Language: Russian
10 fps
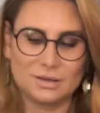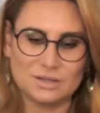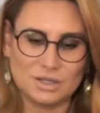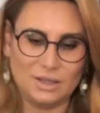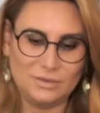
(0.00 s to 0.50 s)

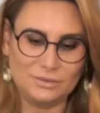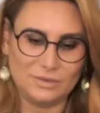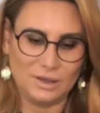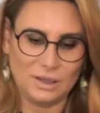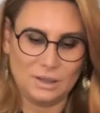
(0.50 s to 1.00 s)
шлейф,
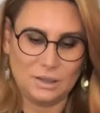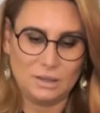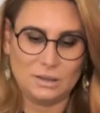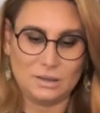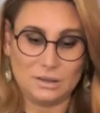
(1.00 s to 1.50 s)

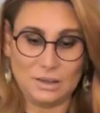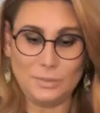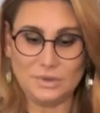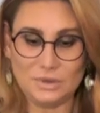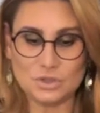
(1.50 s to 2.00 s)
э, я
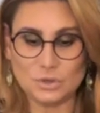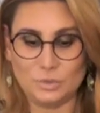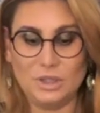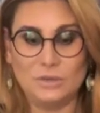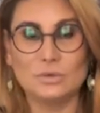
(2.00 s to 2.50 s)
поняла, что
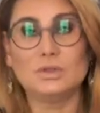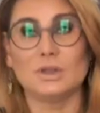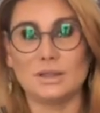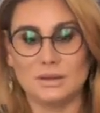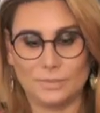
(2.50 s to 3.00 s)
мне его
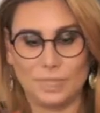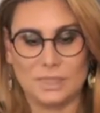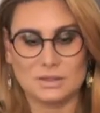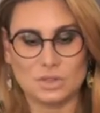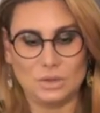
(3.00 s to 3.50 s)
надо,
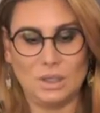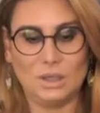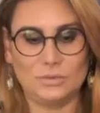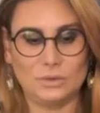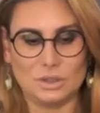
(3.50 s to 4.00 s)
что я
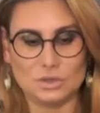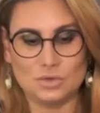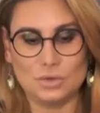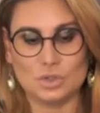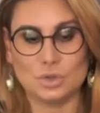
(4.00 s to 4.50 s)
его
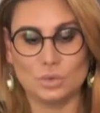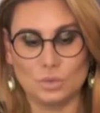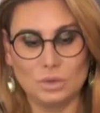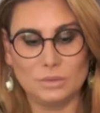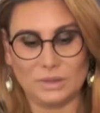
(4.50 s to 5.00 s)
хочу и что
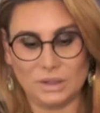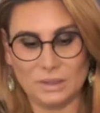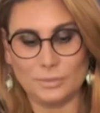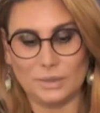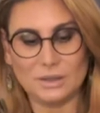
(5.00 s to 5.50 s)
он
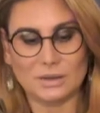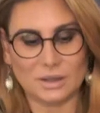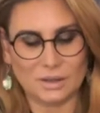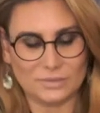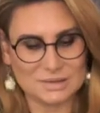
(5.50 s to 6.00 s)
мне
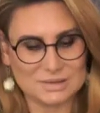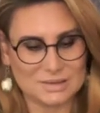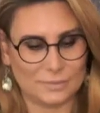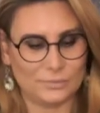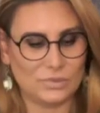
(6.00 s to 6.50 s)

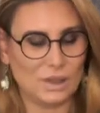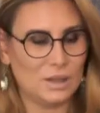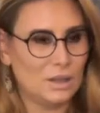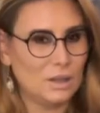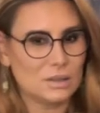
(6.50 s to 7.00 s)
понравился.
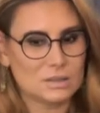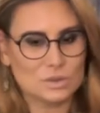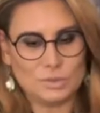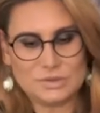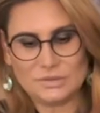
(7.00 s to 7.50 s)

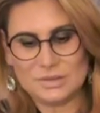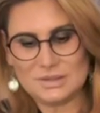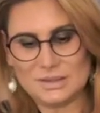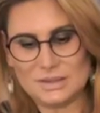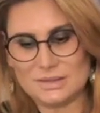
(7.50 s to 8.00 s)
Собственно,
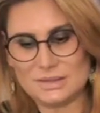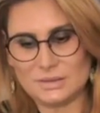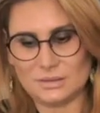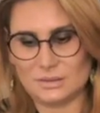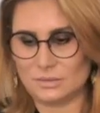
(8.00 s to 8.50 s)
здесь
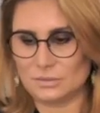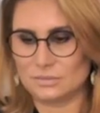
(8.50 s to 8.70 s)
э,